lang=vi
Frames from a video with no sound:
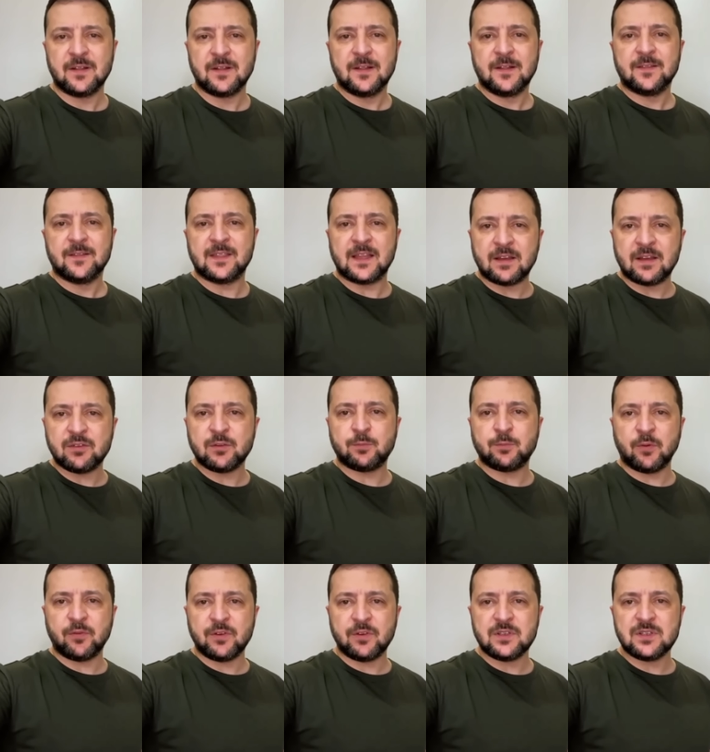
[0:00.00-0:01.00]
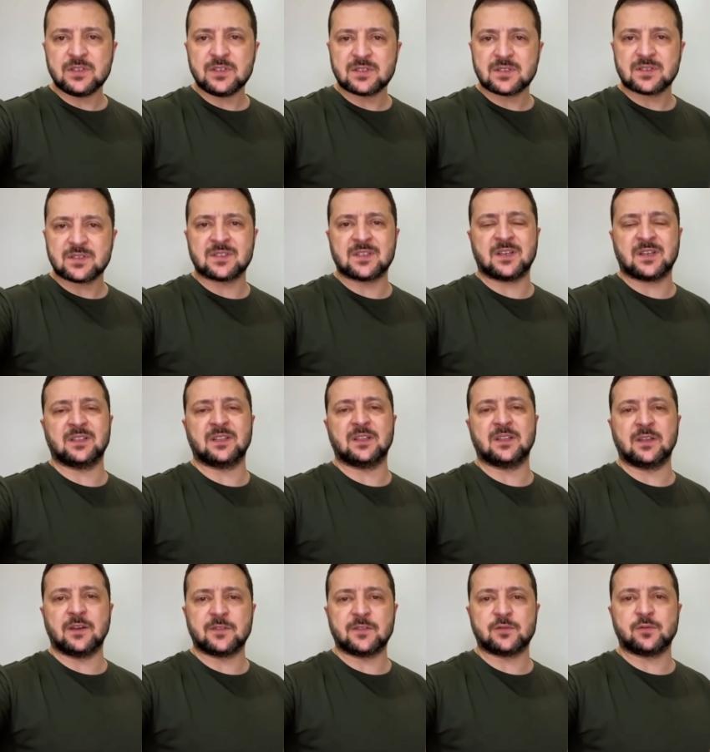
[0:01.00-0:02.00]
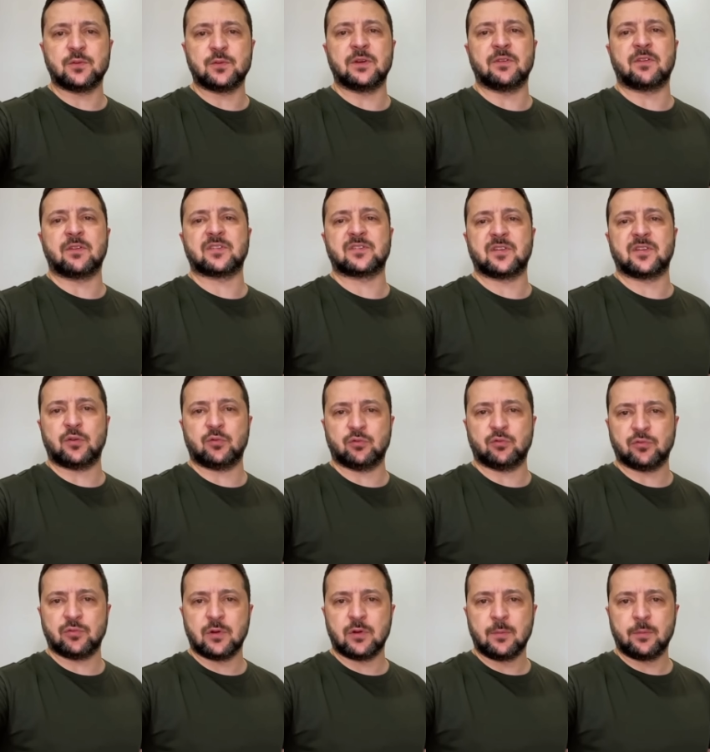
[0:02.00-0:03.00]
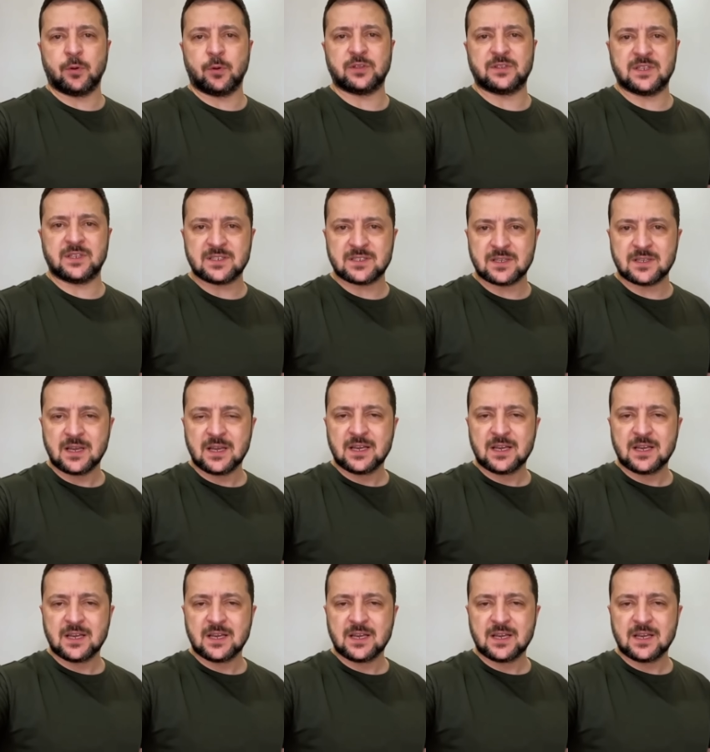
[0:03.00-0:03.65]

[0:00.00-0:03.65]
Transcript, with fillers: Đồng thời, ông ta muốn ngầm gửi đi một thông điệp cảnh báo Điện Kremlin rằng